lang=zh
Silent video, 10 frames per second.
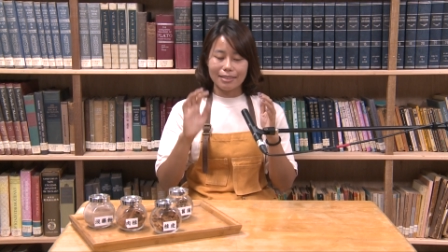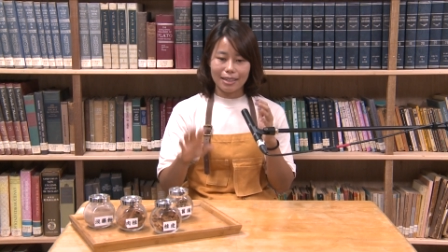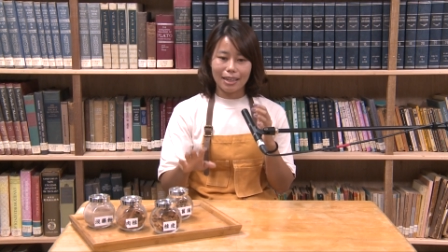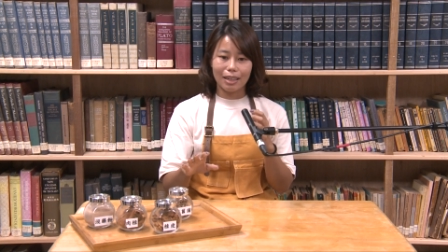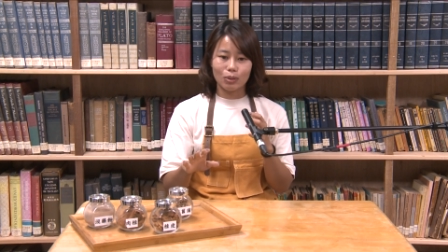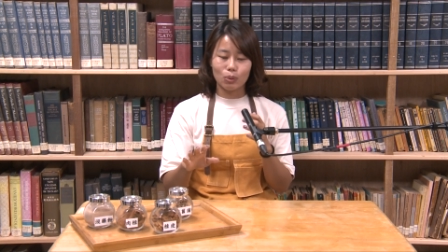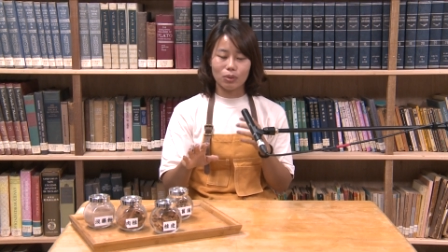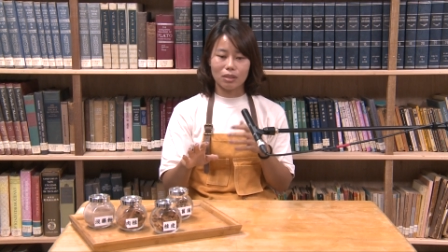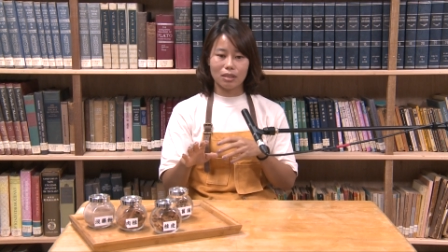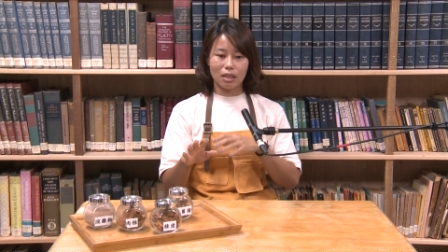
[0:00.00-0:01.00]
在他的肚
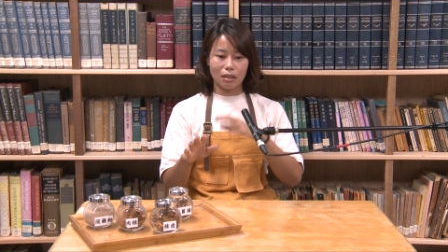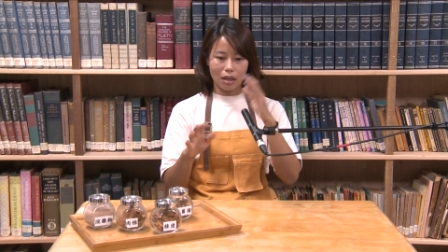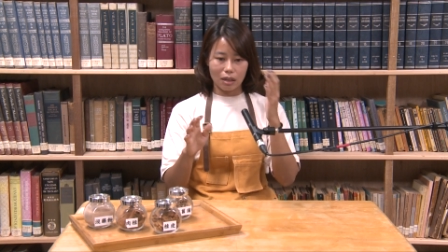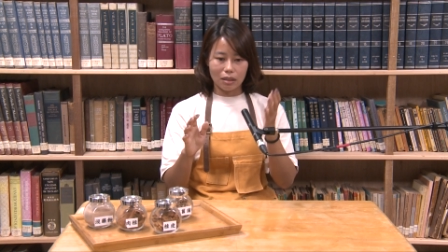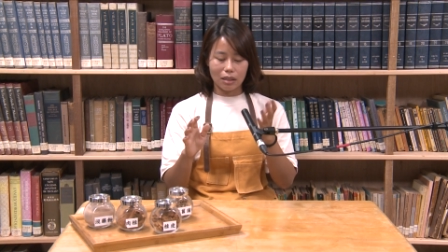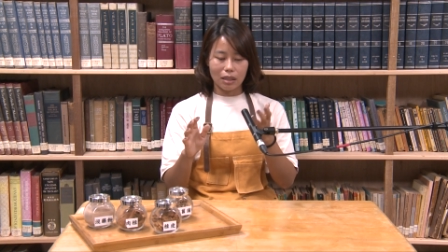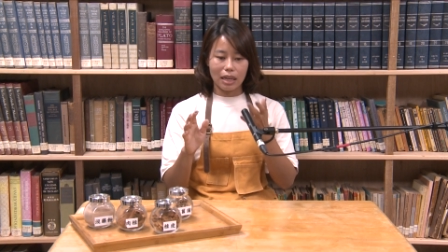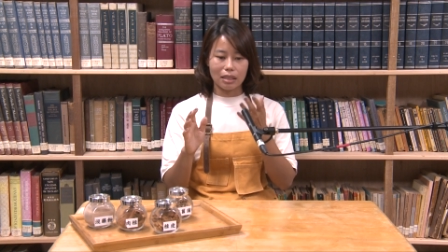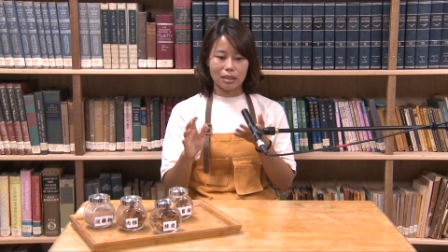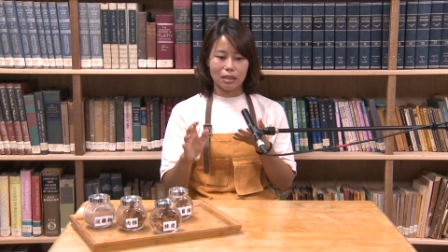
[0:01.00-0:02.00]
子上，然后
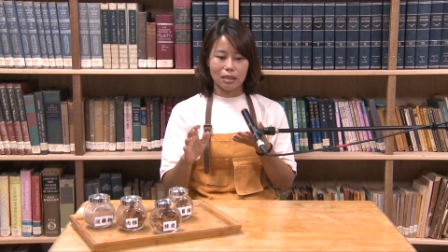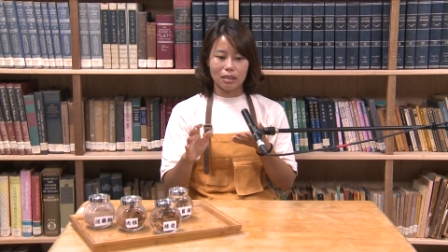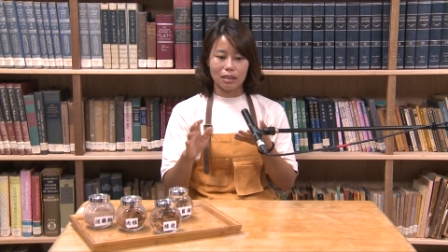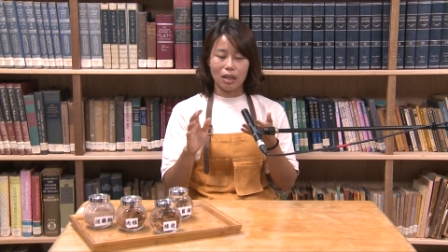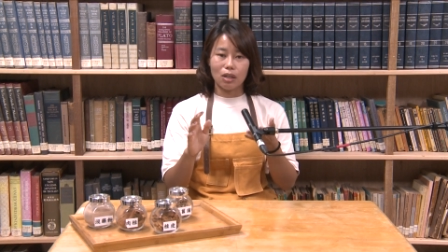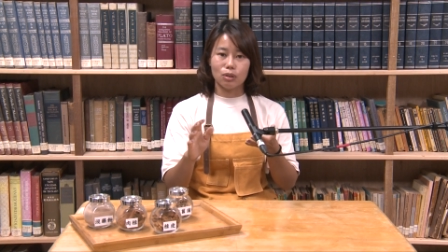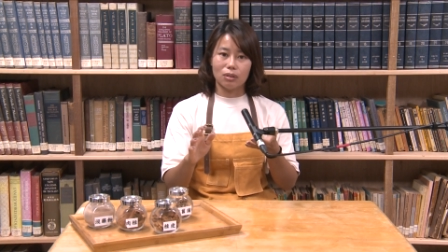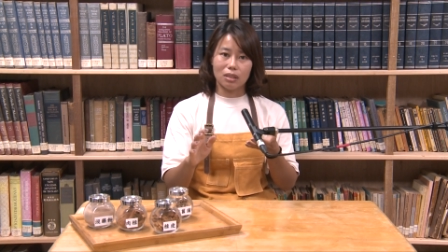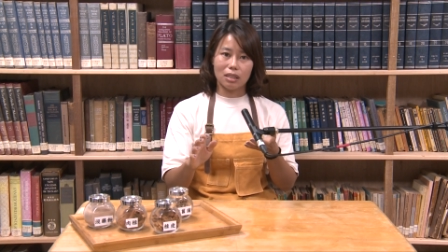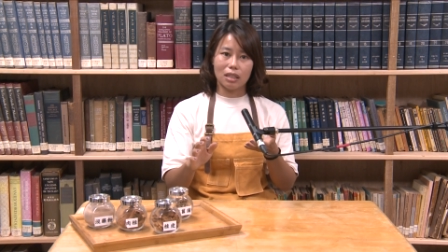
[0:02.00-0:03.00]
按着祷告手
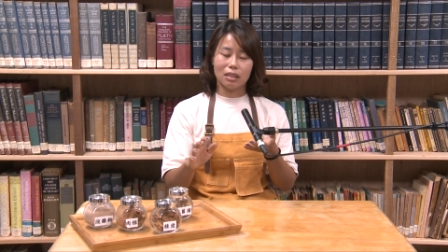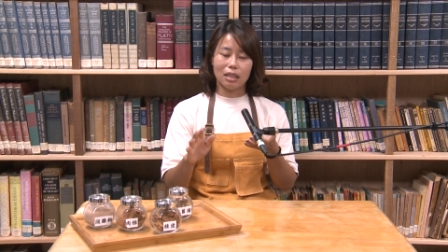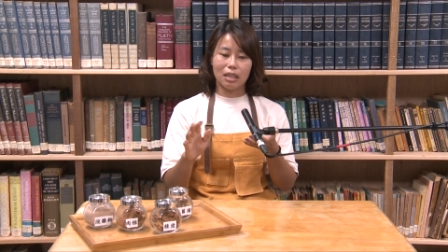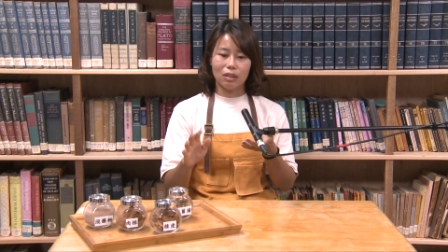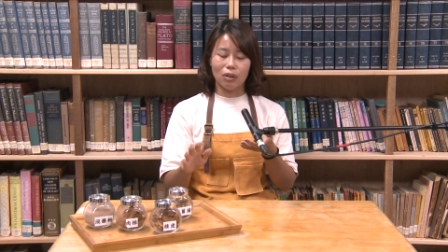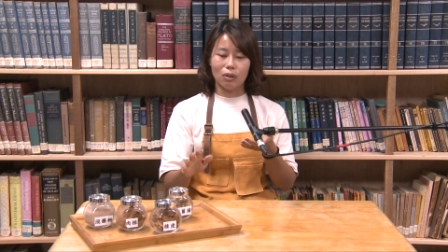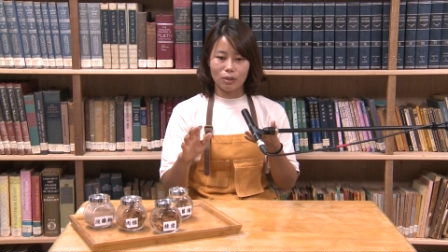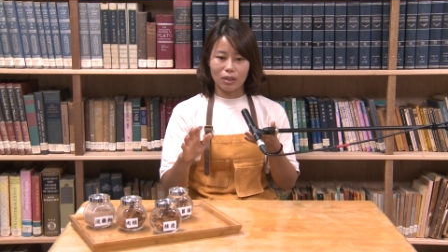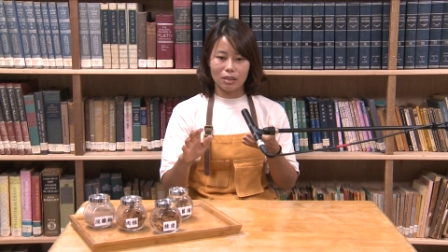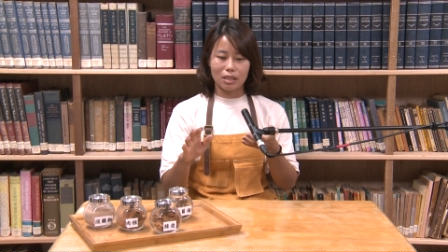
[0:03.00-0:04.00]
册上的内容，
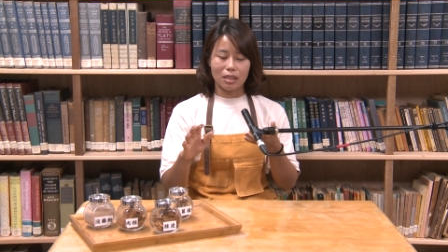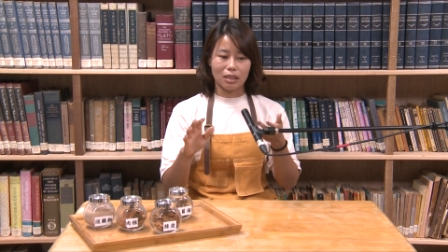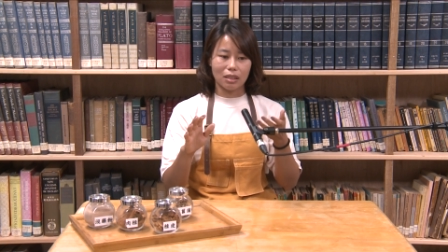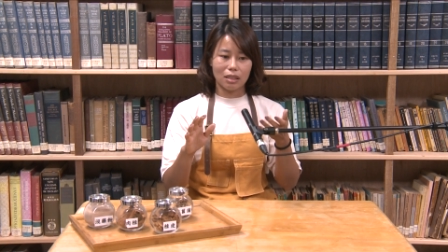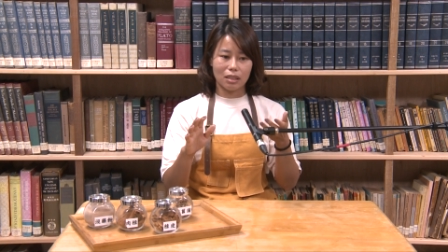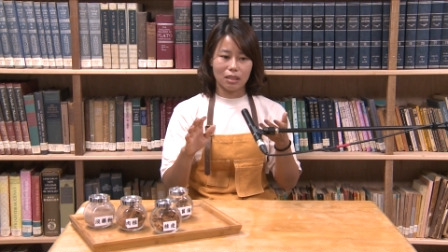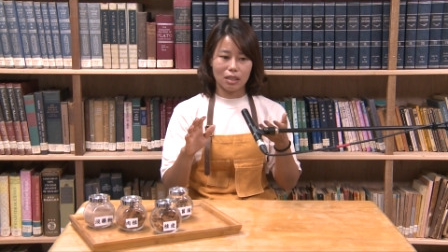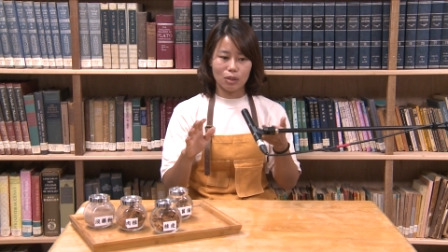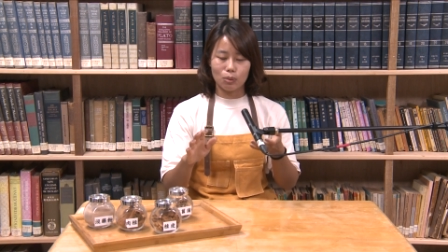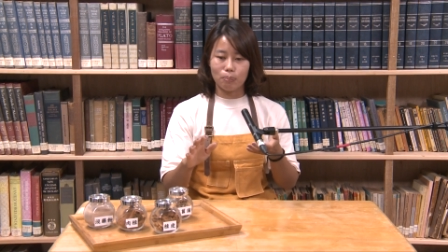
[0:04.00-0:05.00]
呃，请
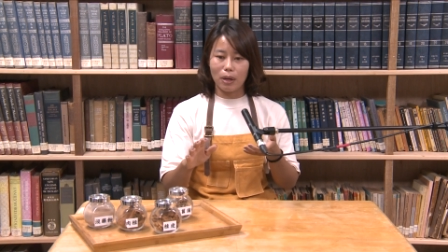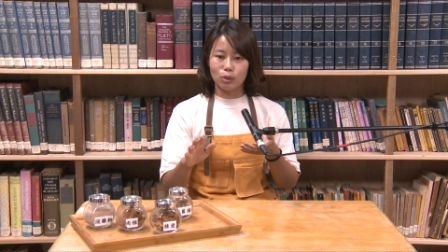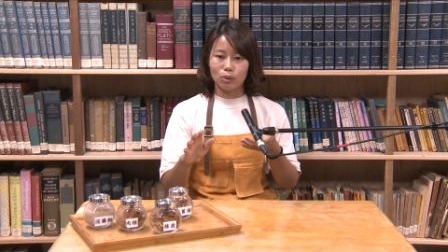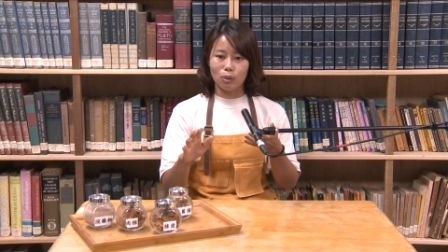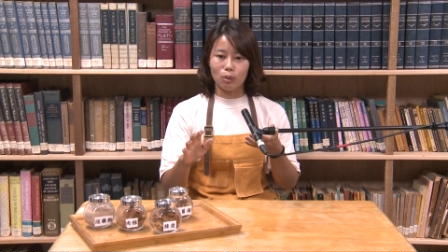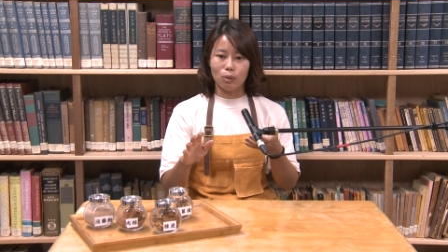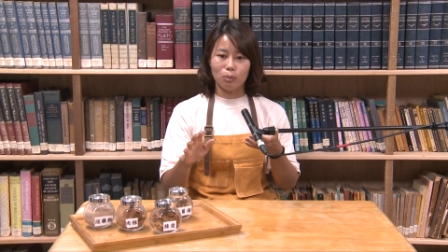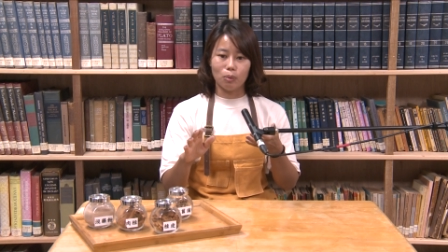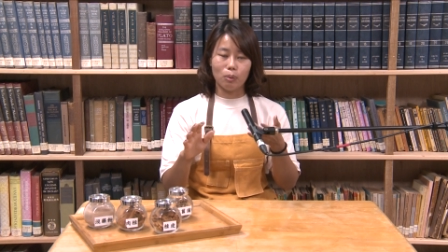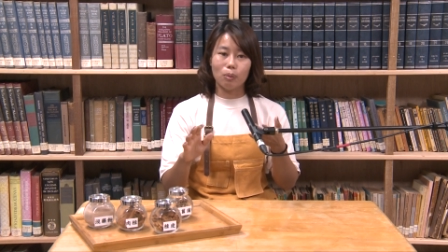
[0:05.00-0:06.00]
耶稣保守
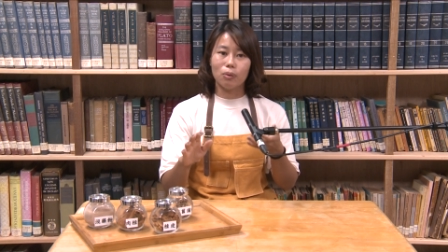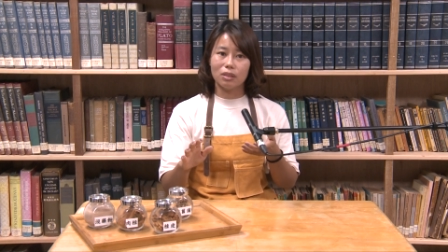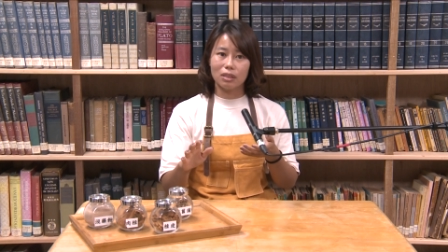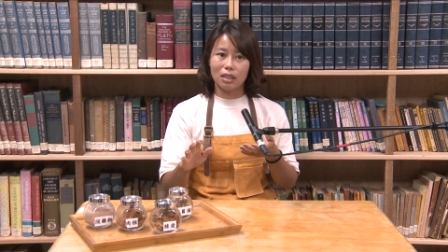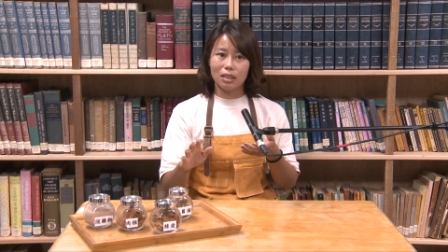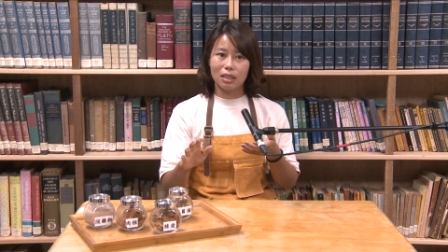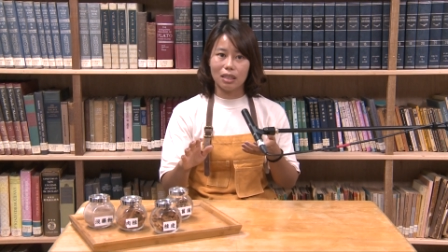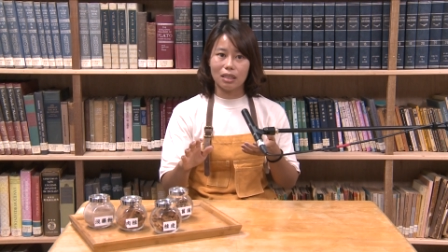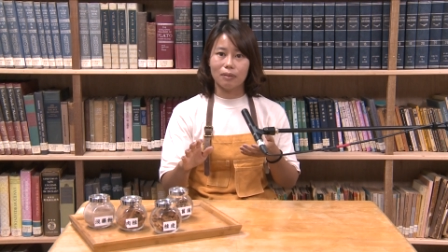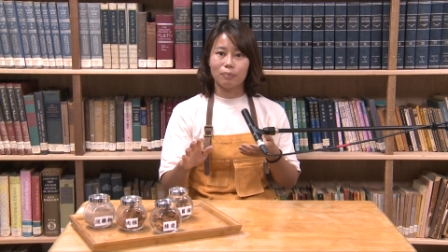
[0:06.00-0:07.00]
我婆婆的身
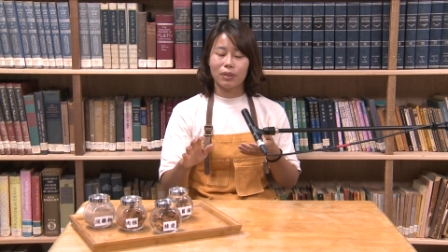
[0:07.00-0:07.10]
体。